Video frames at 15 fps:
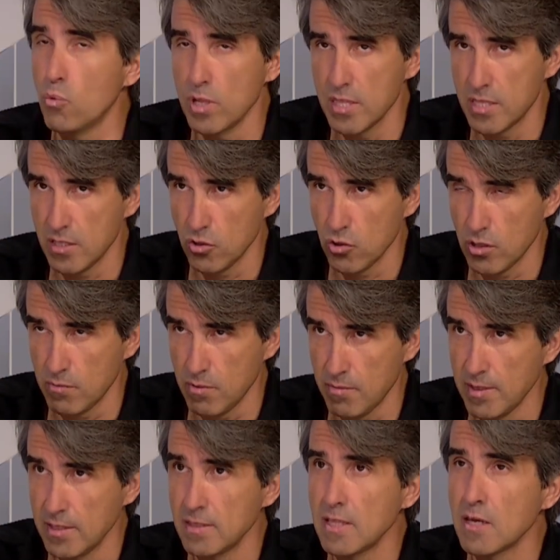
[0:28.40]
incendio de
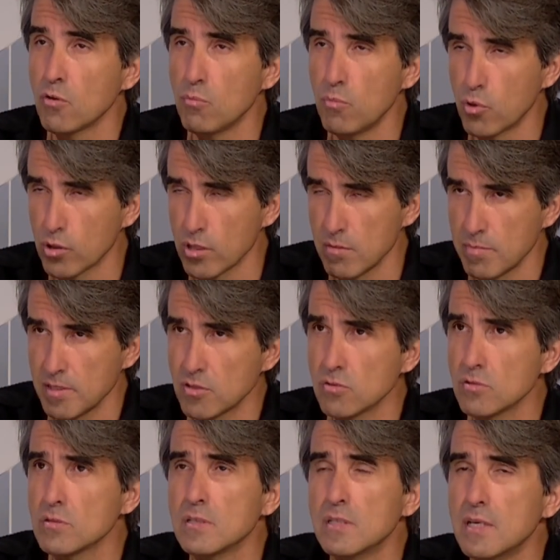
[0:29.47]
vivienda en un bloque de
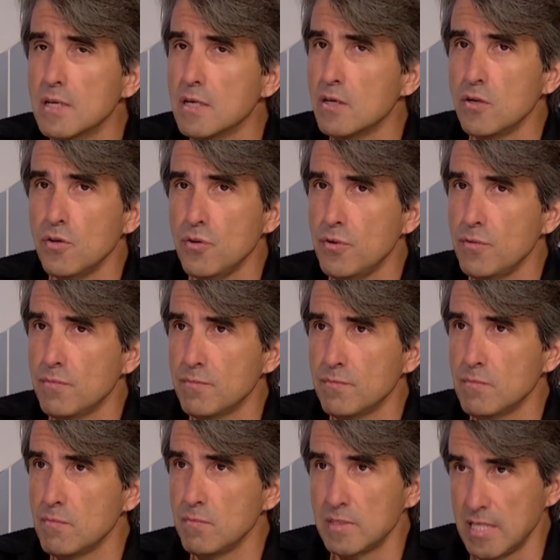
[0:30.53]
pisos Mm,
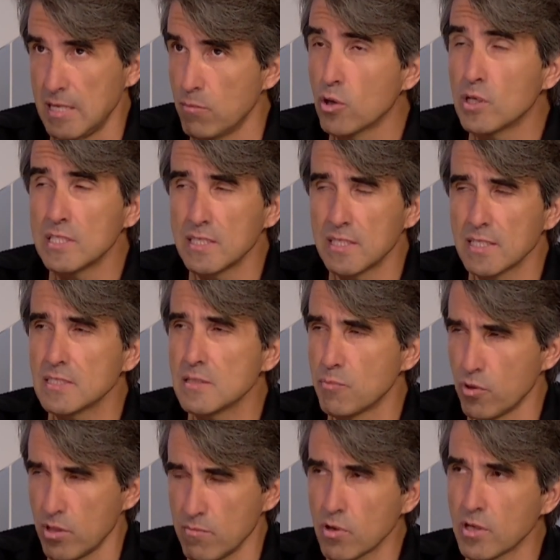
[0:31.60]
tenemos que intentar, si
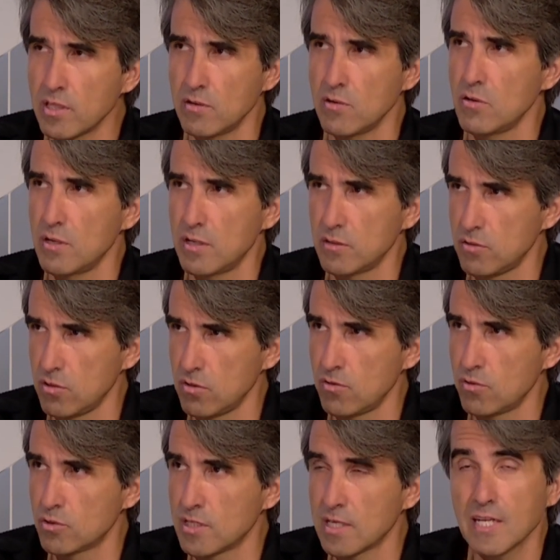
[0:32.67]
podemos, quedarnos en el restaurante de
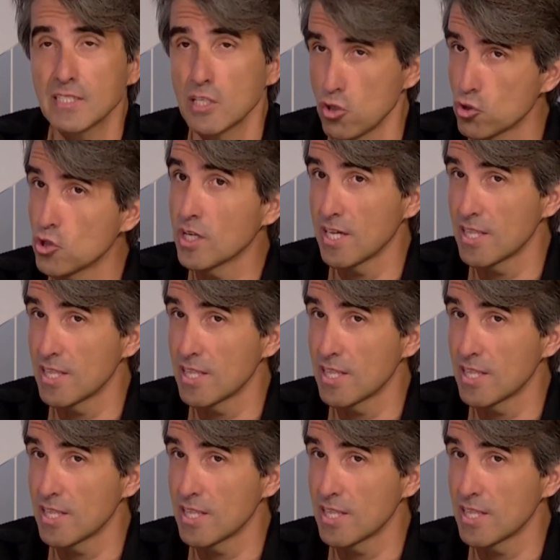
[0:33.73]
nuestras casas. Yo sé que